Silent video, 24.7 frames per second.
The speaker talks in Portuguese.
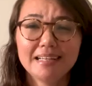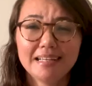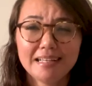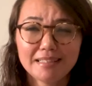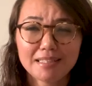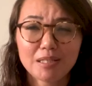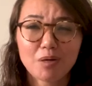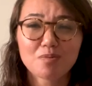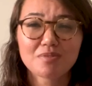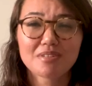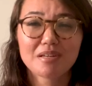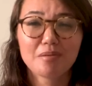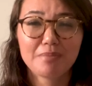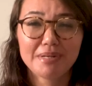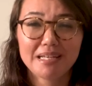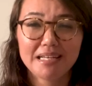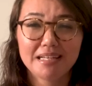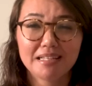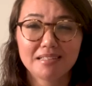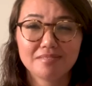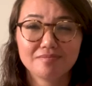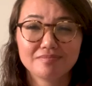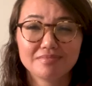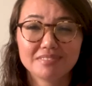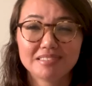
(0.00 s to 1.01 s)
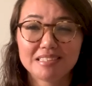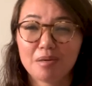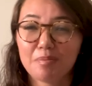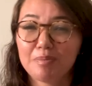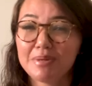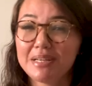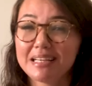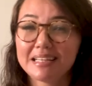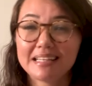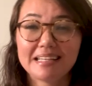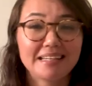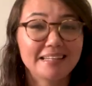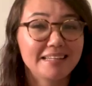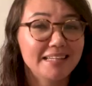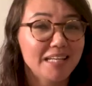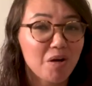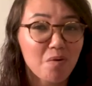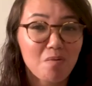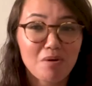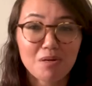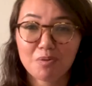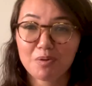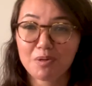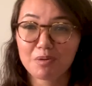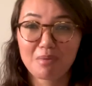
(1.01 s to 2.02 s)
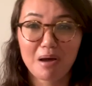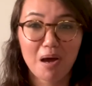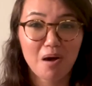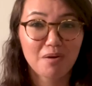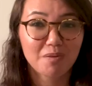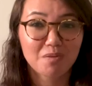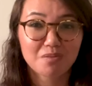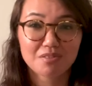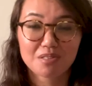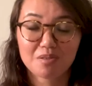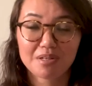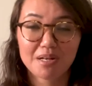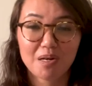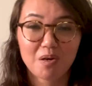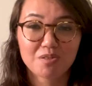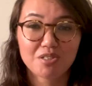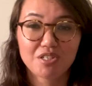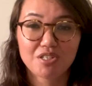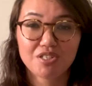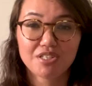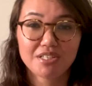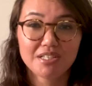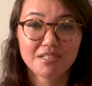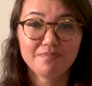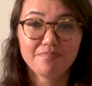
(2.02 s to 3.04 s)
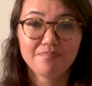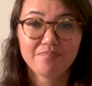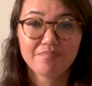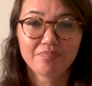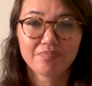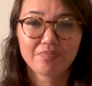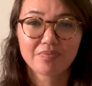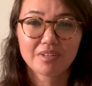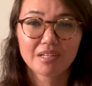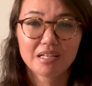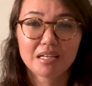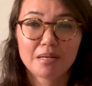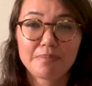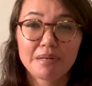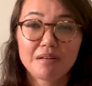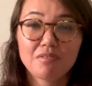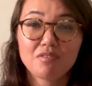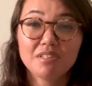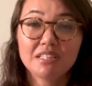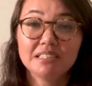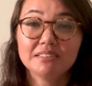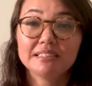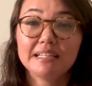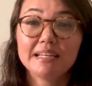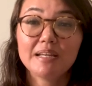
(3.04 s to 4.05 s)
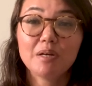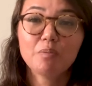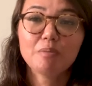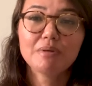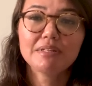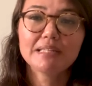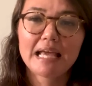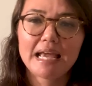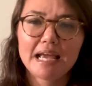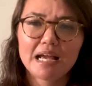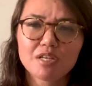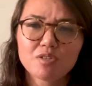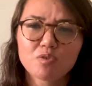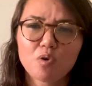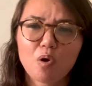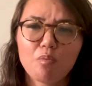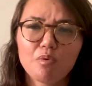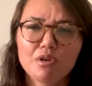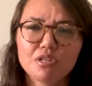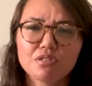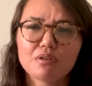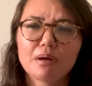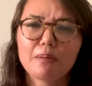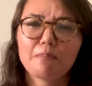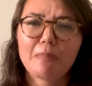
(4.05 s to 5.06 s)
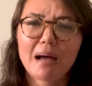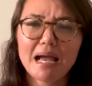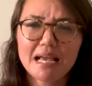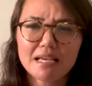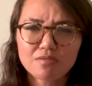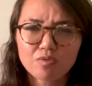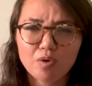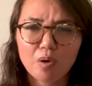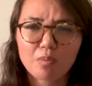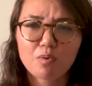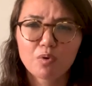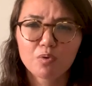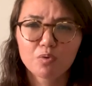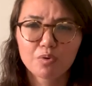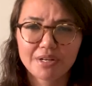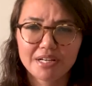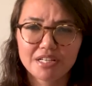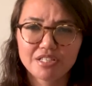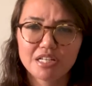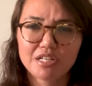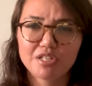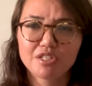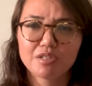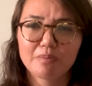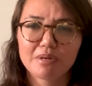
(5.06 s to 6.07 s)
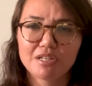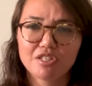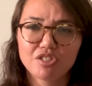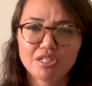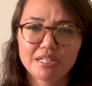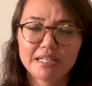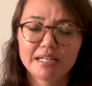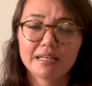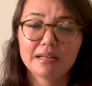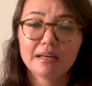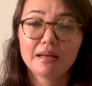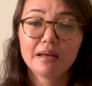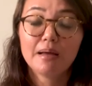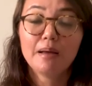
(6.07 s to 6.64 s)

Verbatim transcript: Então, Sabrina, sabia que não é normal não segurar o xixi? E para vocês terem uma ideia de como isso é mais comum do que a gente imagina,